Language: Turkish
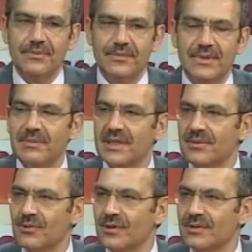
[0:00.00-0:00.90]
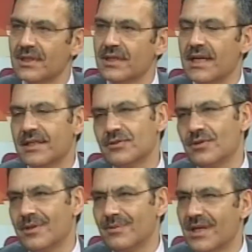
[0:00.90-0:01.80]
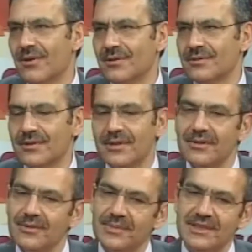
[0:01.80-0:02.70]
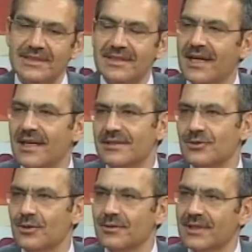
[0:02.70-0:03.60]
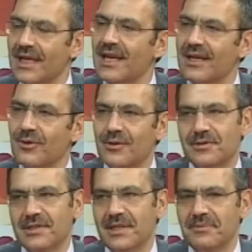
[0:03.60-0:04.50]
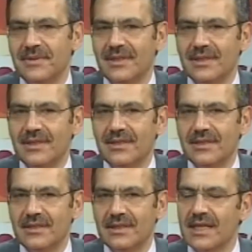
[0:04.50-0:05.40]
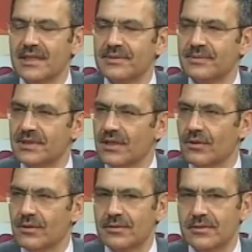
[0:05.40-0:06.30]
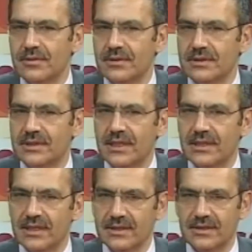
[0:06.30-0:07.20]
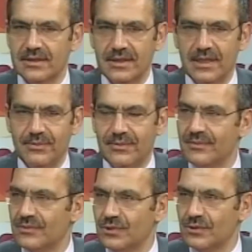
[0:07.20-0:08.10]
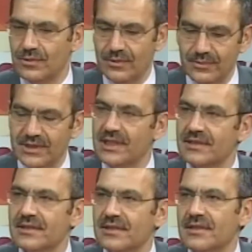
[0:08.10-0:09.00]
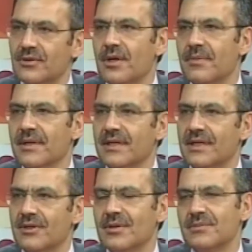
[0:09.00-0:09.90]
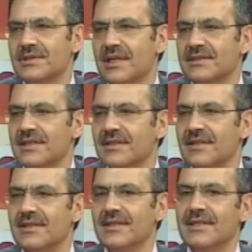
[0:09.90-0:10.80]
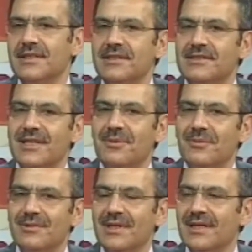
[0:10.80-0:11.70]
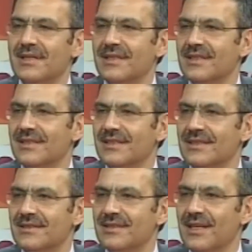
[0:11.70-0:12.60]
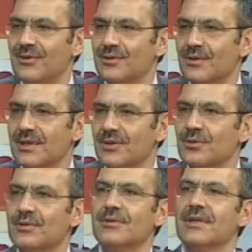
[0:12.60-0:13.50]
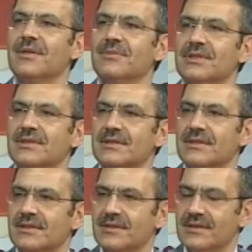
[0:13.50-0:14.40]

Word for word: bilmediğim konuda da yanlış yorumlar olur. Hı hı. Biz daha çok genel konuşalım. Evet. E, yanlış bir şey olur e, insanlar hı hı. E, yani çünkü bizzat e, görmek gerekiyor. Biz ancak hı hı. İstanbul'da e, televizyondan duyduklarımız, evet.